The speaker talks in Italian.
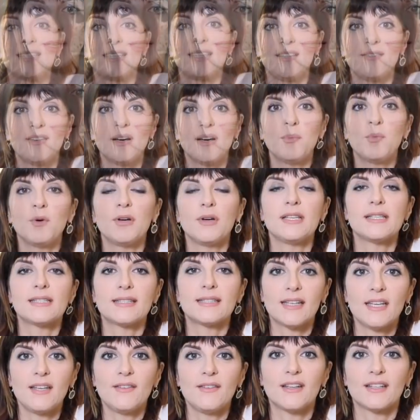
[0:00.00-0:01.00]
se ti va puoi
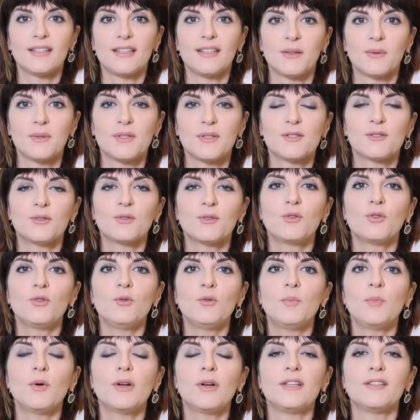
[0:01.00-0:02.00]
iscriverti a questo
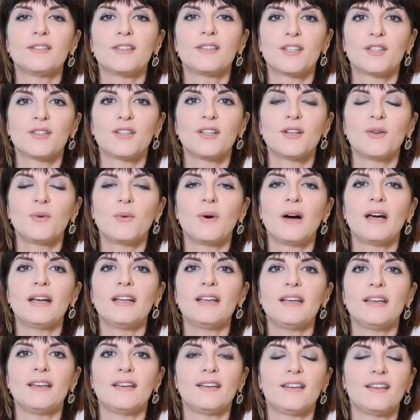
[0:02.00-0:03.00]
gruppo all'interno del
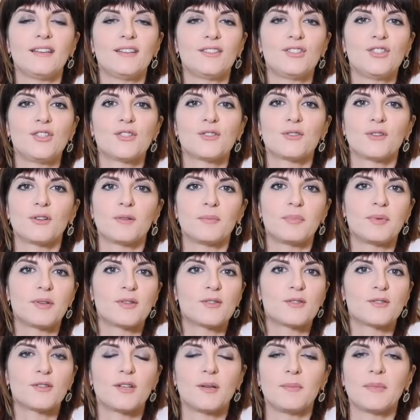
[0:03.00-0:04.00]
quale eh, ci sono
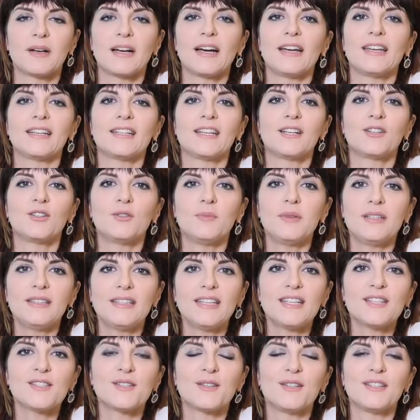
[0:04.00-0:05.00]
persone magari che
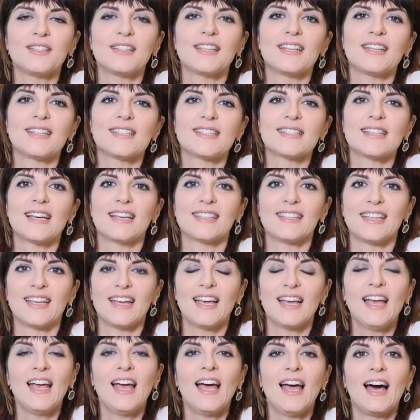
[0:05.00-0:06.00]
come te sono
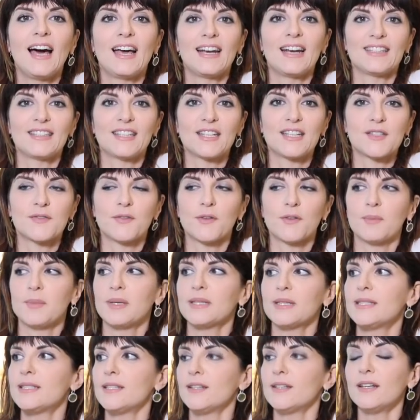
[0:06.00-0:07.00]
interessate alla
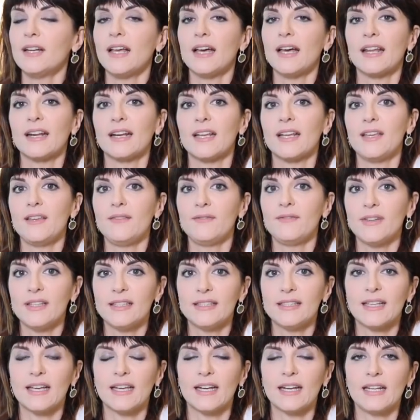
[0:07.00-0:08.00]
trasformazione, a
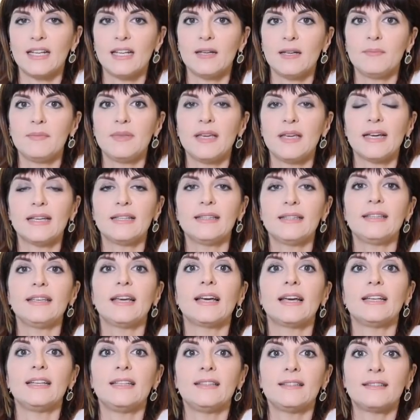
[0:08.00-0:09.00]
reinventare gli
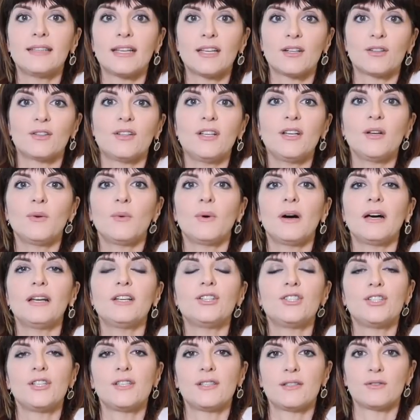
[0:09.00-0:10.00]
ambienti e all'interno del
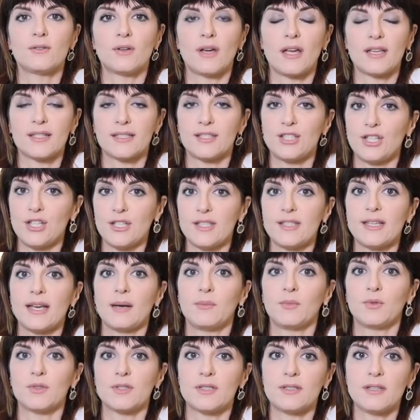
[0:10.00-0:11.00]
quale ci, so, ci
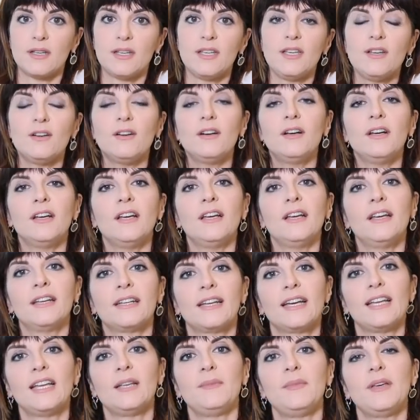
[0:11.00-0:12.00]
siamo sia io
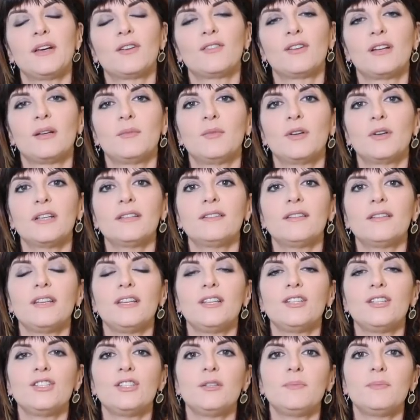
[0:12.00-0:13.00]
che le mie
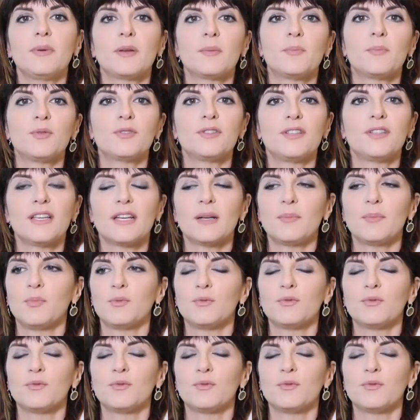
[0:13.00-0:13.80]
collaboratrici per poter